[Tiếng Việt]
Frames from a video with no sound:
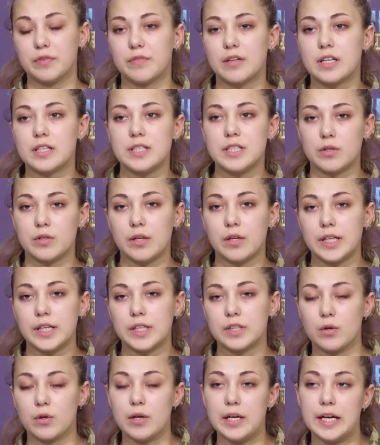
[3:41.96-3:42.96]
Phát ngôn
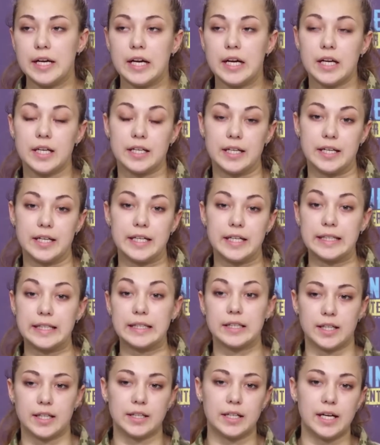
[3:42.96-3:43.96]
nhân Bộ Tổng tham mưu
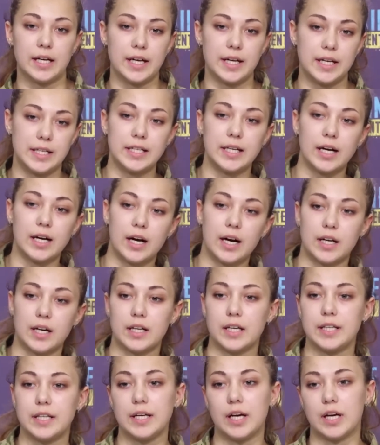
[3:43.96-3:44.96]
Ukraine
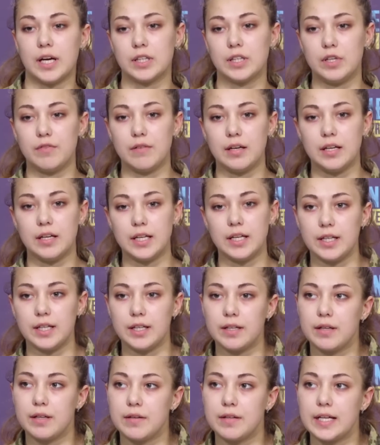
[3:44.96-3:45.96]
Valeriy Plokhit cho biết,
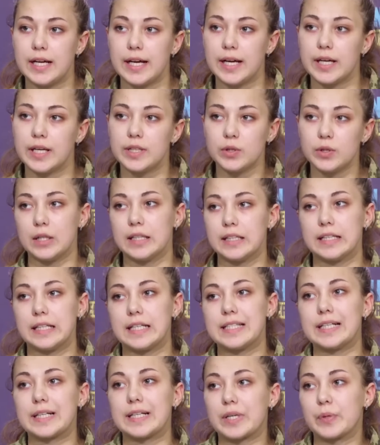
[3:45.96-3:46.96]
quân đội
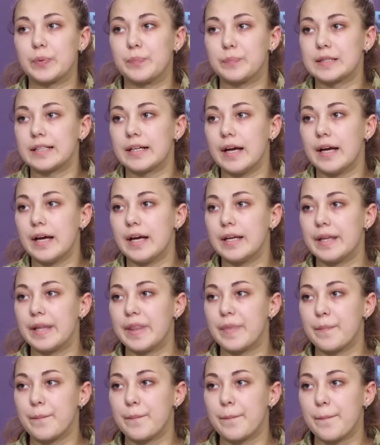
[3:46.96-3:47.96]
Ukraine đã tiến hành
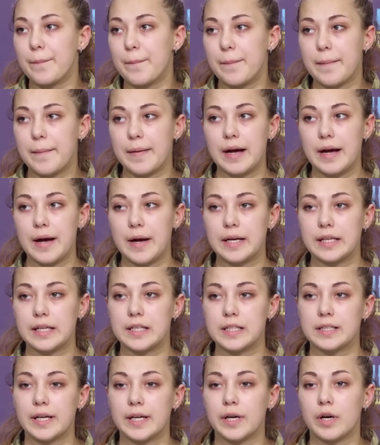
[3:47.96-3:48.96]
các cuộc tấn công chính
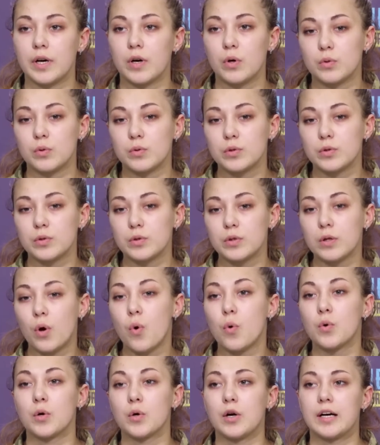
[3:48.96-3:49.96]
xác vào trụ sở
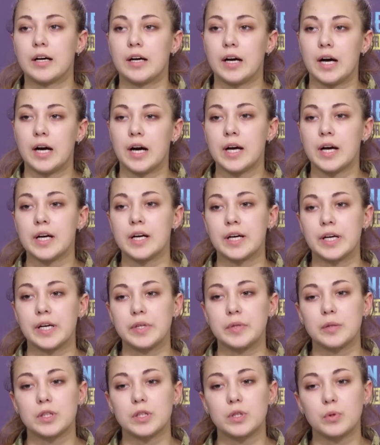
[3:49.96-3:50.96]
mới được thành lập của
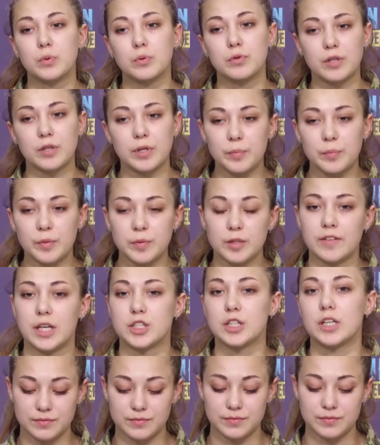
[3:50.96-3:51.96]
quân xâm lược Nga ở
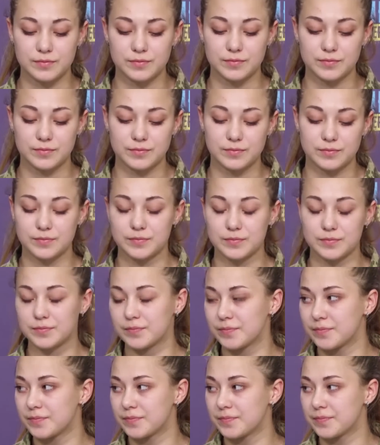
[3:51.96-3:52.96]
làng Chevoni
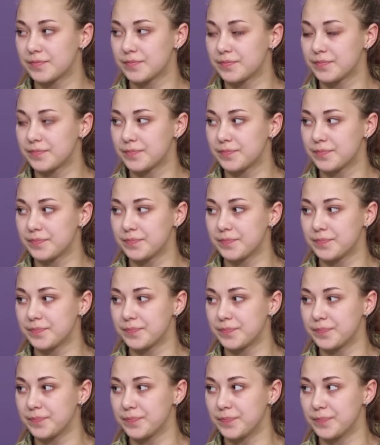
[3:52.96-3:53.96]
Maiak, vùng
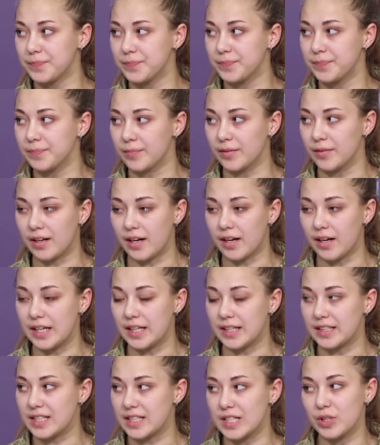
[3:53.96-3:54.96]
Kherson, loại khỏi
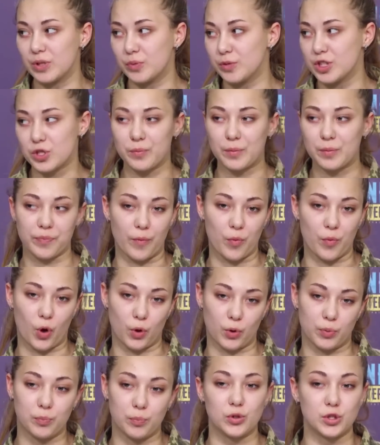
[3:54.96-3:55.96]
vòng chiến hơn ba mươi
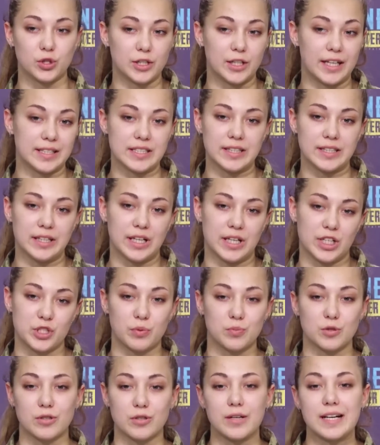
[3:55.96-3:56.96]
quân xâm lược,
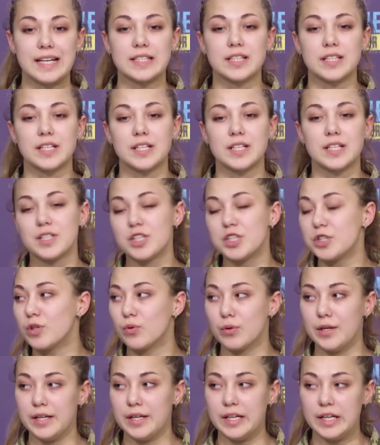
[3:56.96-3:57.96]
trong đó có các sĩ
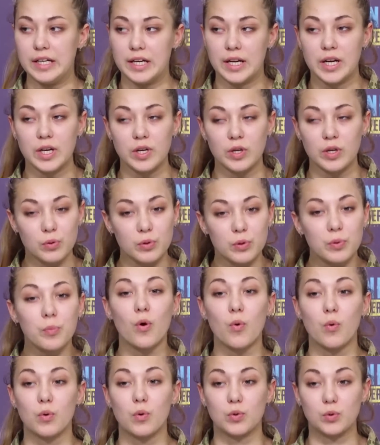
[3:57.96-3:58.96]
quan cao cấp,
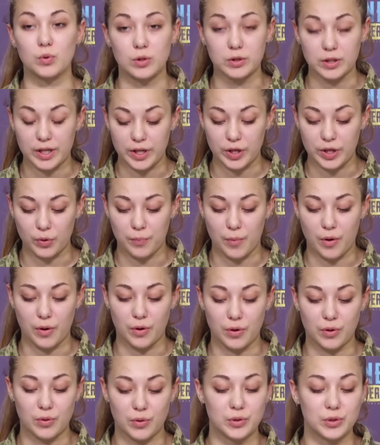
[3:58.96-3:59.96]
và phá hủy hai xe
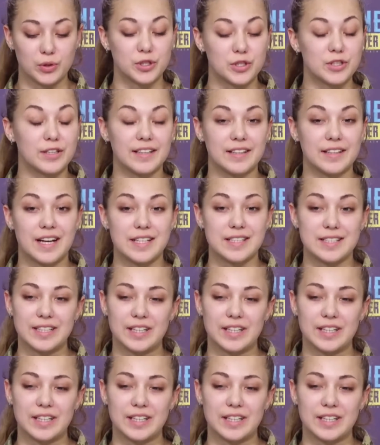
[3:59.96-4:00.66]
tăng và bốn xe